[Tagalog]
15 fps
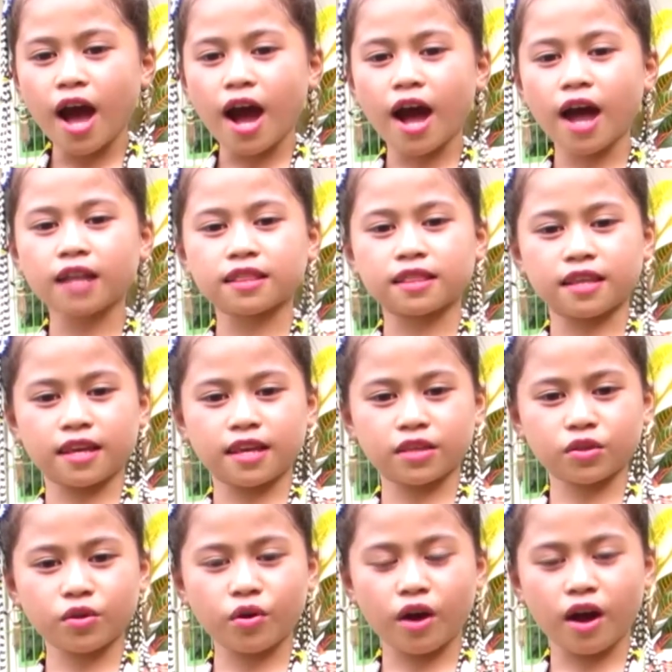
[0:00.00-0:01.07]
at
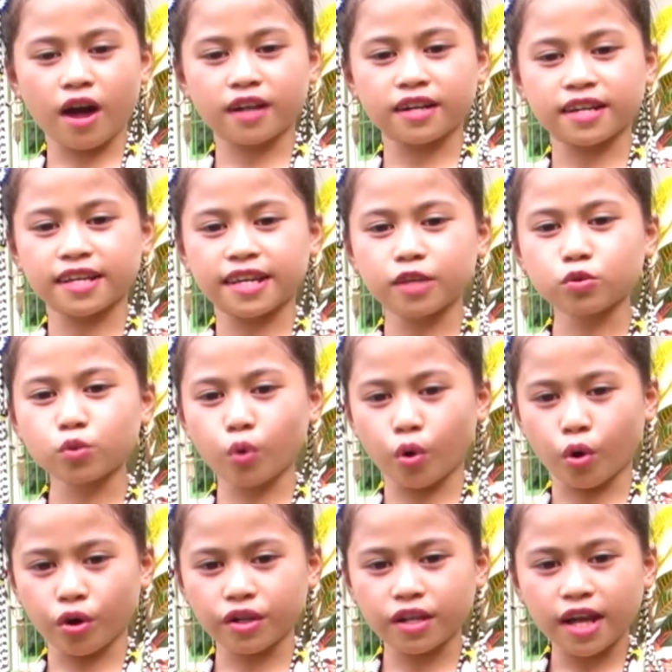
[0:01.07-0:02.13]
ito ang naging
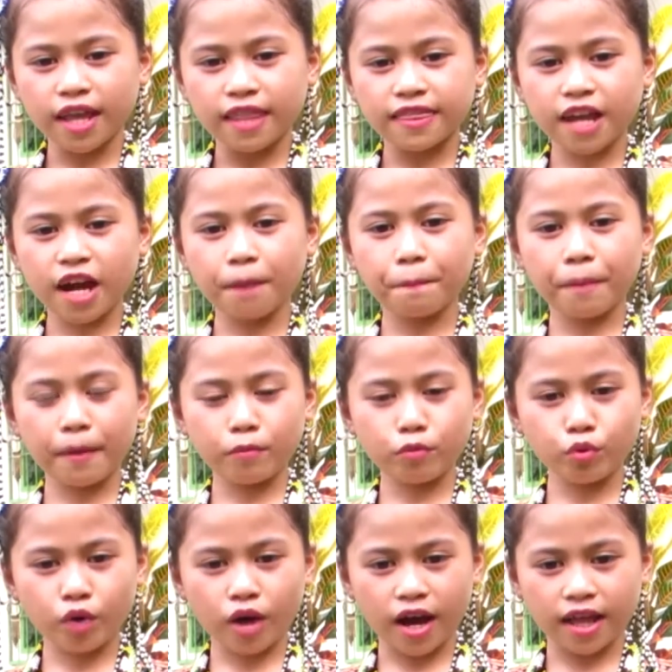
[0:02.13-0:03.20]
tugon ng
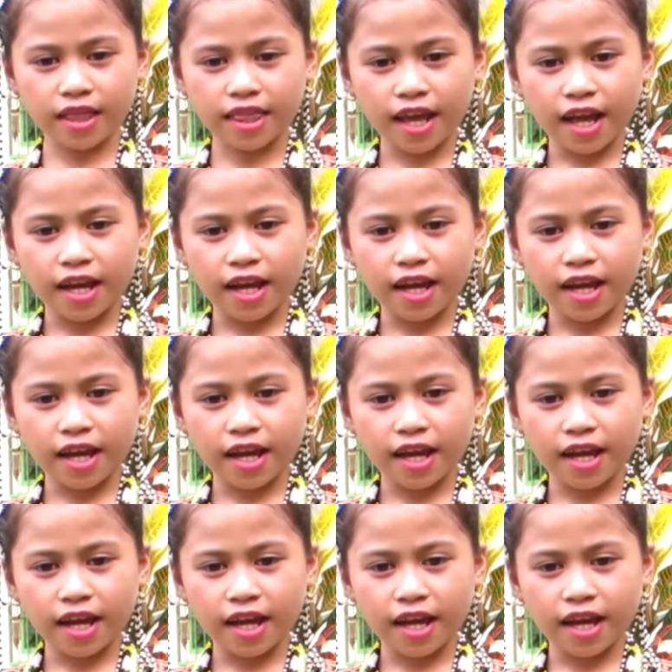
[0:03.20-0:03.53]
pamunuan